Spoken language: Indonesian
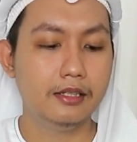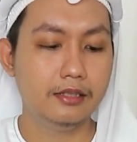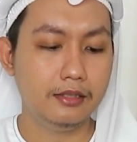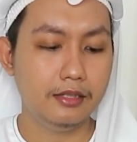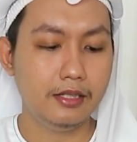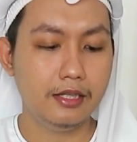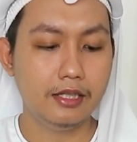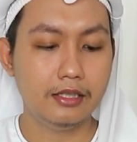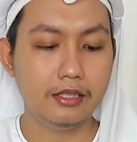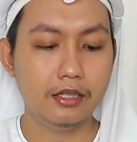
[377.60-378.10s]

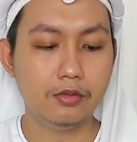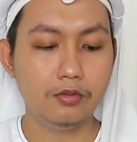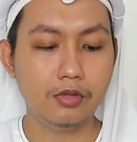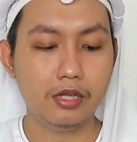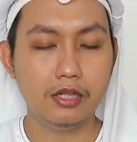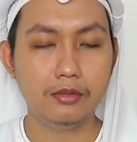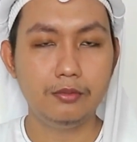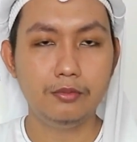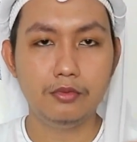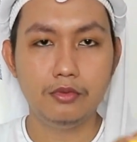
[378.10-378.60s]
dan
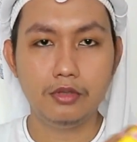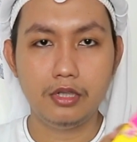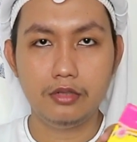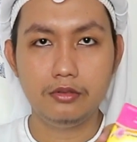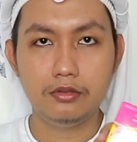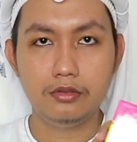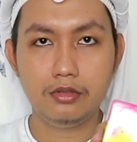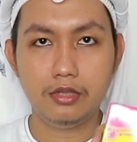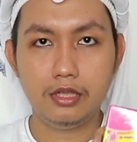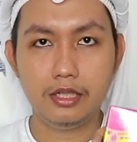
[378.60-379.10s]
aku akan
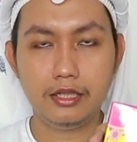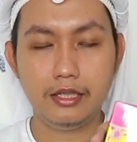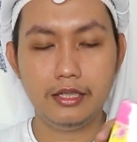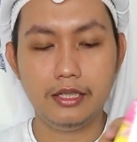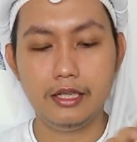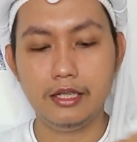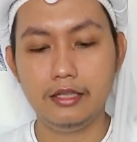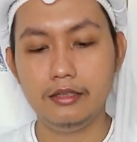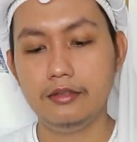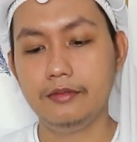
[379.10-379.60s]
buka untuk
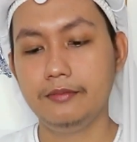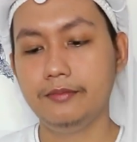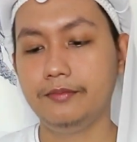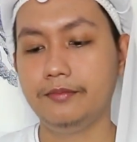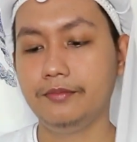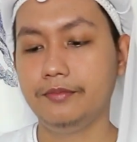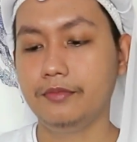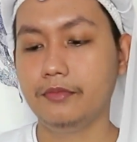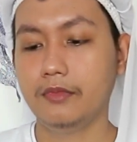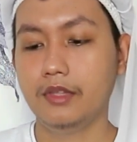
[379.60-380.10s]
kalian.
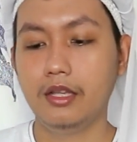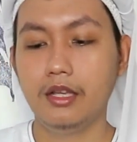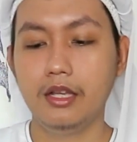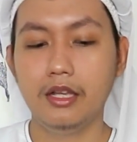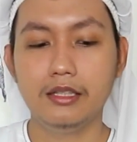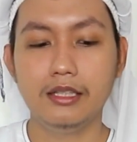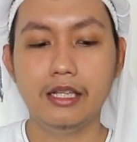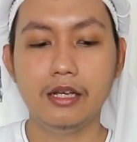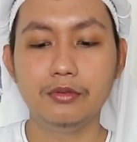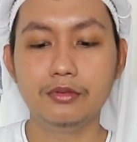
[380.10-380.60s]

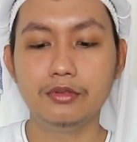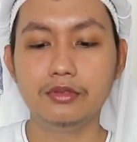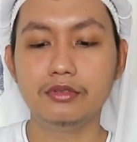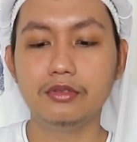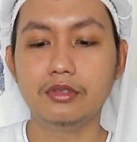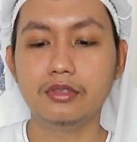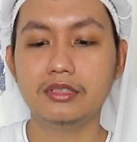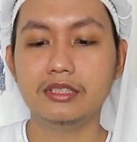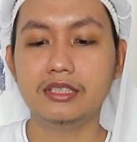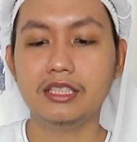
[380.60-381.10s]
Nah
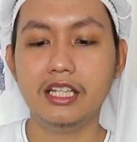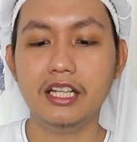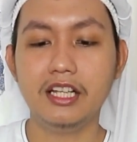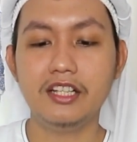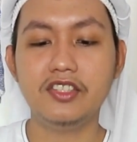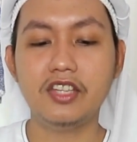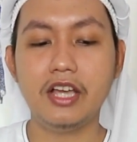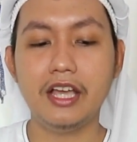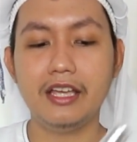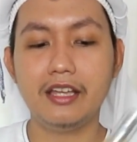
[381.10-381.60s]
untuk
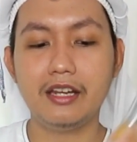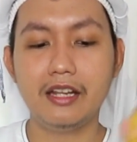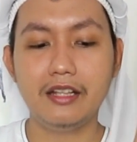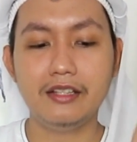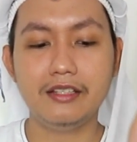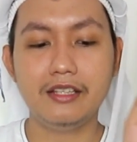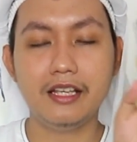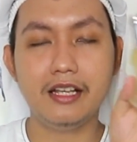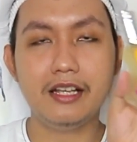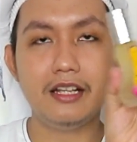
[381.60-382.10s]
si
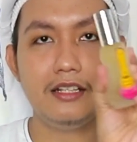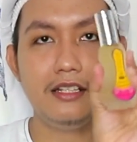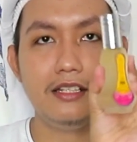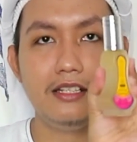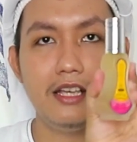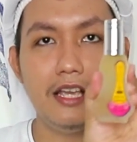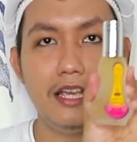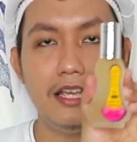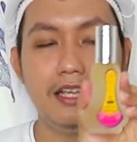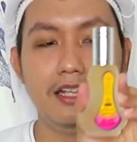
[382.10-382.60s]
cairannya
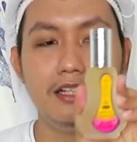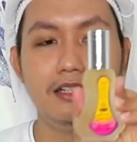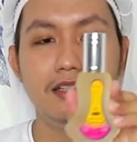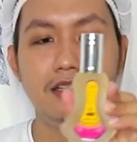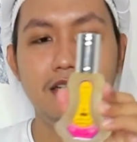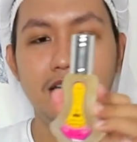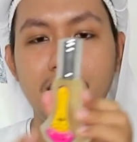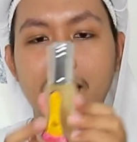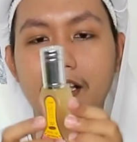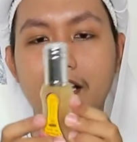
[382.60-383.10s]
dia
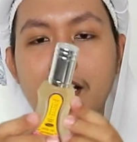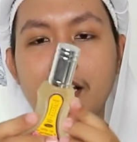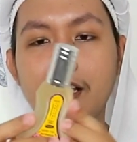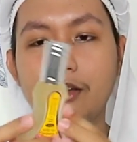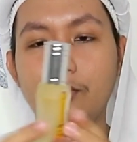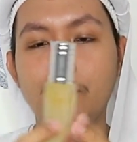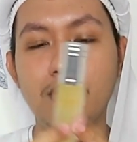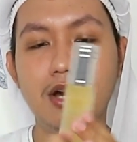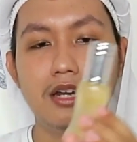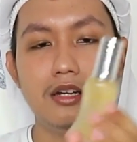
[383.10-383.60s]
ini
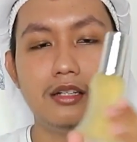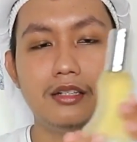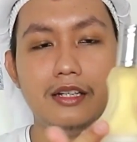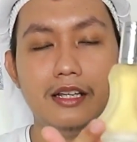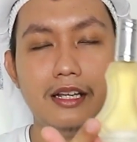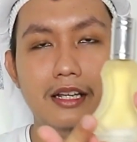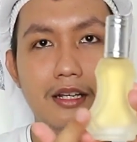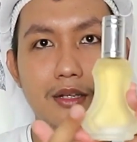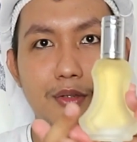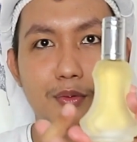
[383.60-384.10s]

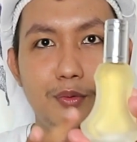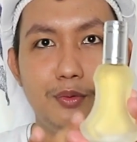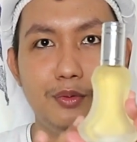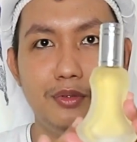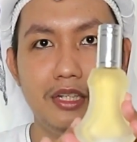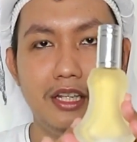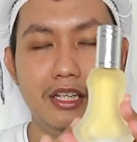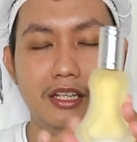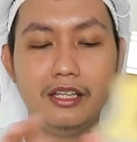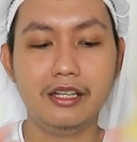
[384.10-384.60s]
warna
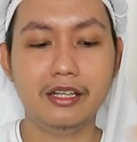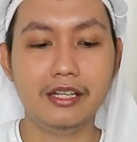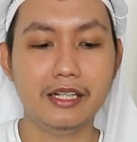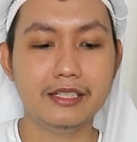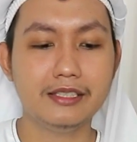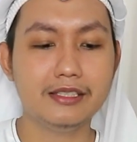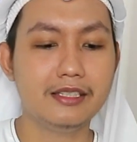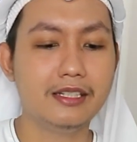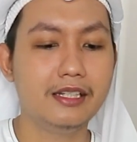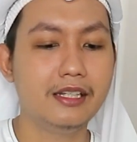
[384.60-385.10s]
kuning ya
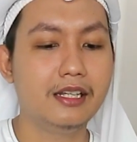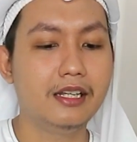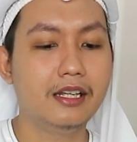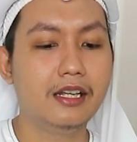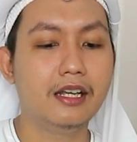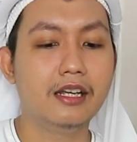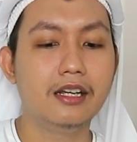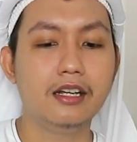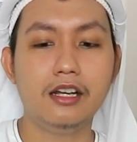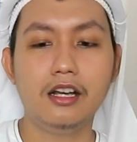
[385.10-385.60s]
guys.
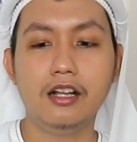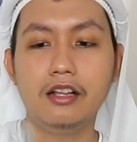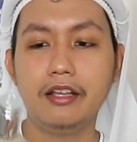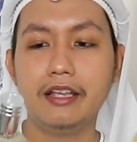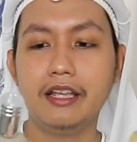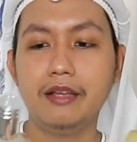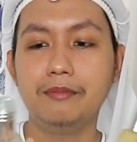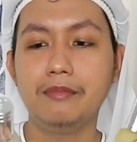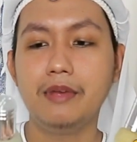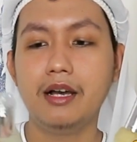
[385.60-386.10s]
Kalau
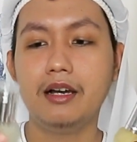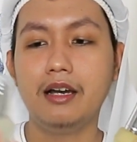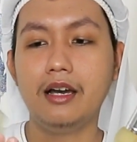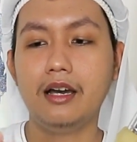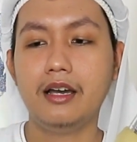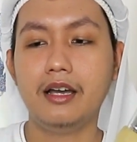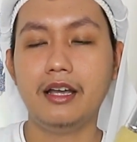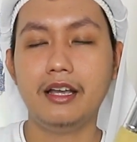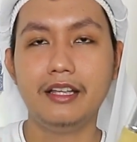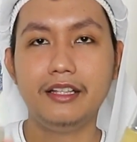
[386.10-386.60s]
yang
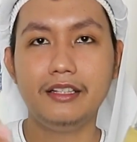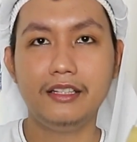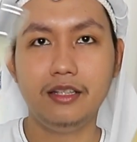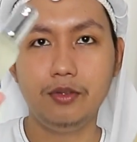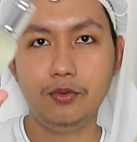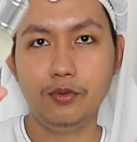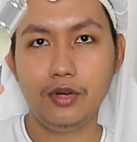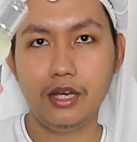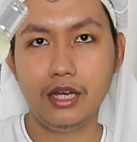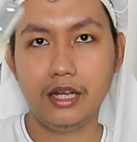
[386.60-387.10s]
bakara
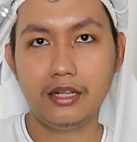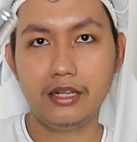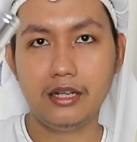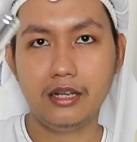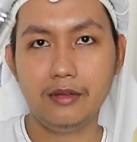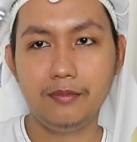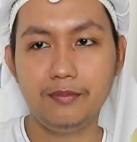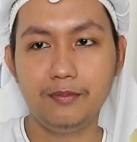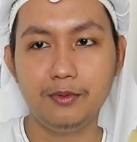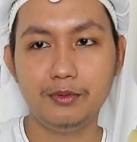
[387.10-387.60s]
ini
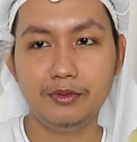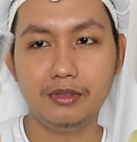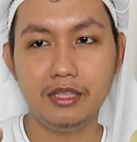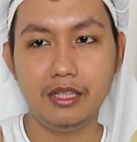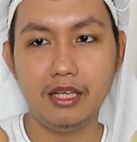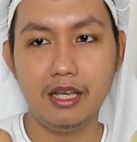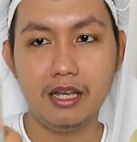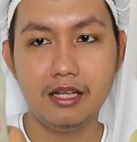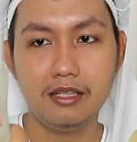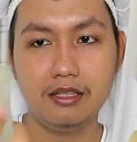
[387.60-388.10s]
warna
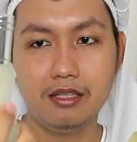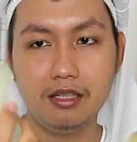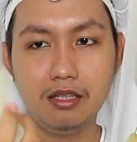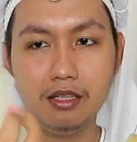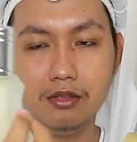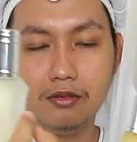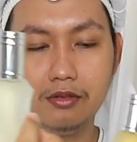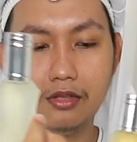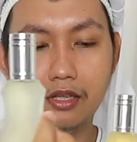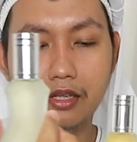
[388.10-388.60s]
putih aja
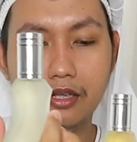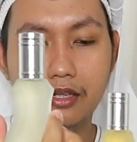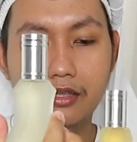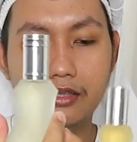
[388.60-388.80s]
gitu ya